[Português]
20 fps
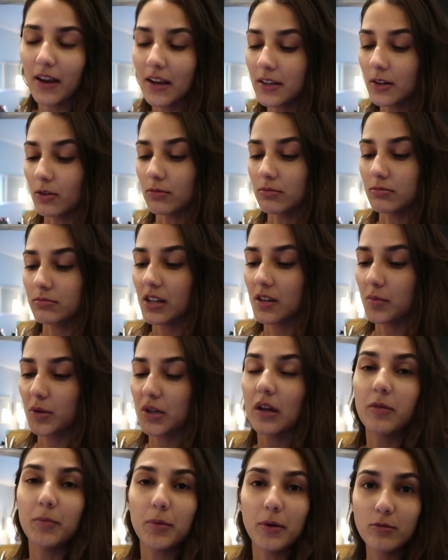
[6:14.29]
Fala não,
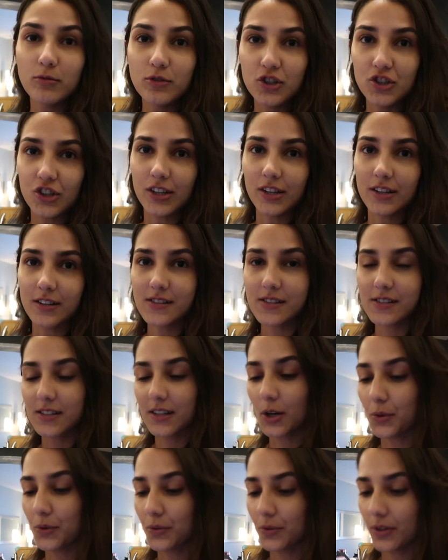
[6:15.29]
responder as perguntinhas
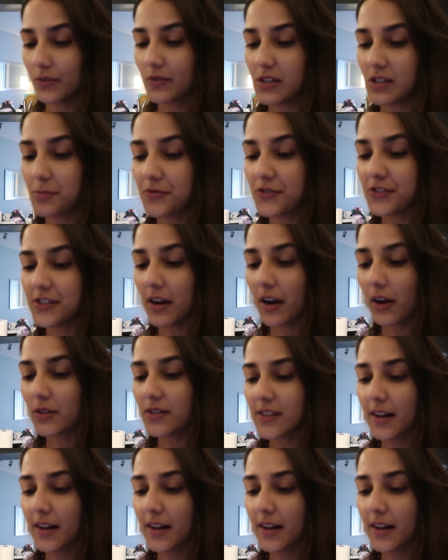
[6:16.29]
que, eu, que vocês me fizeram lá no